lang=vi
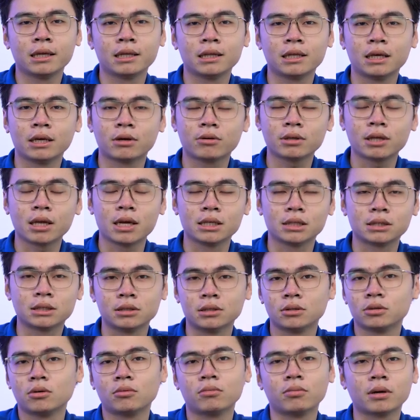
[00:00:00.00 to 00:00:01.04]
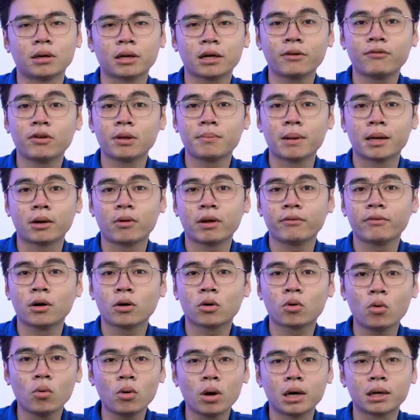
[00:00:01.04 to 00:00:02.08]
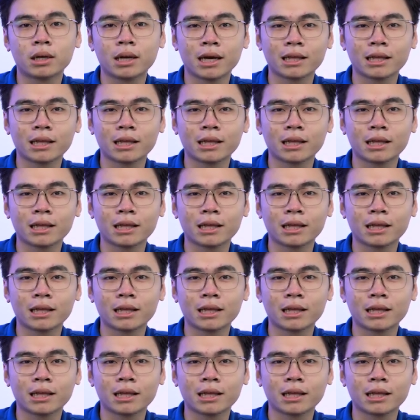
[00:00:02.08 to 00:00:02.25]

thì có thể sử dụng cái phiên bản driver cũ hơn,